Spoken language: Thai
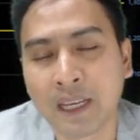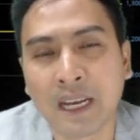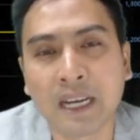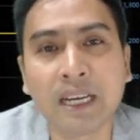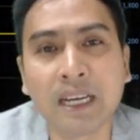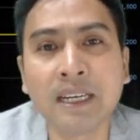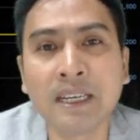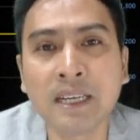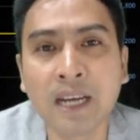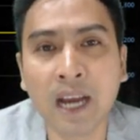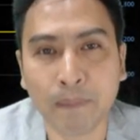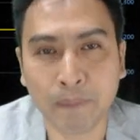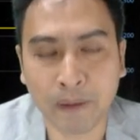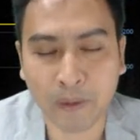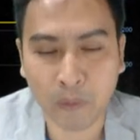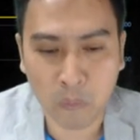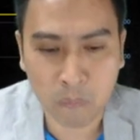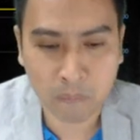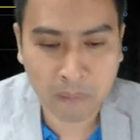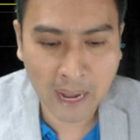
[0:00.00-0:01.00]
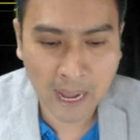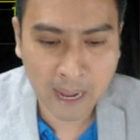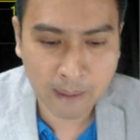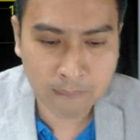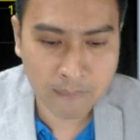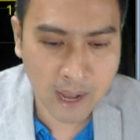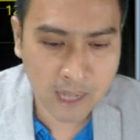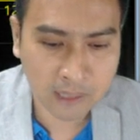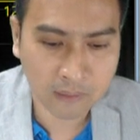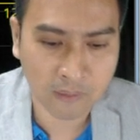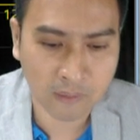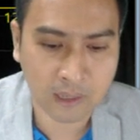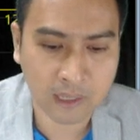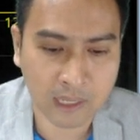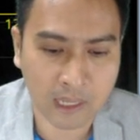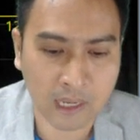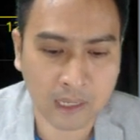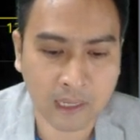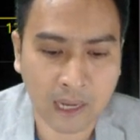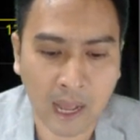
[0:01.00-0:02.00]
เอื้อไปกุมภามากเท่านั้น
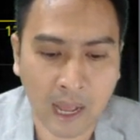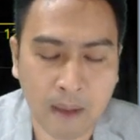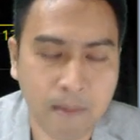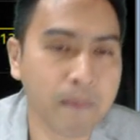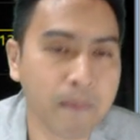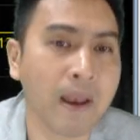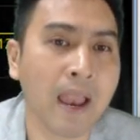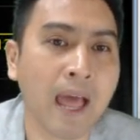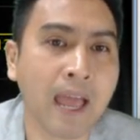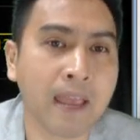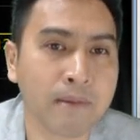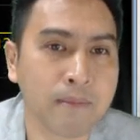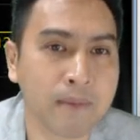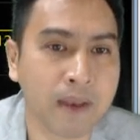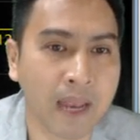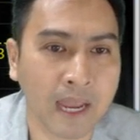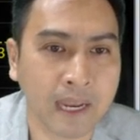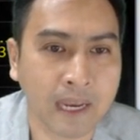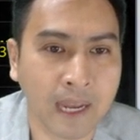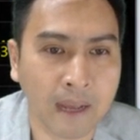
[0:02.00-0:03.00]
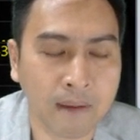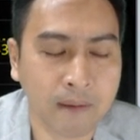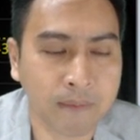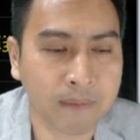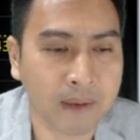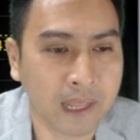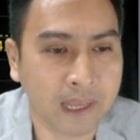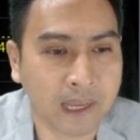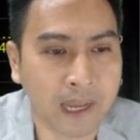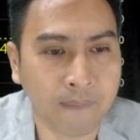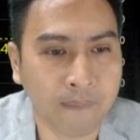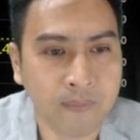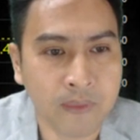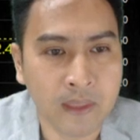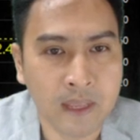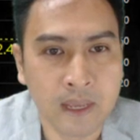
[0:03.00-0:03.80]
เองนะไม่เป็นไรนะไม่เป็นไรครับ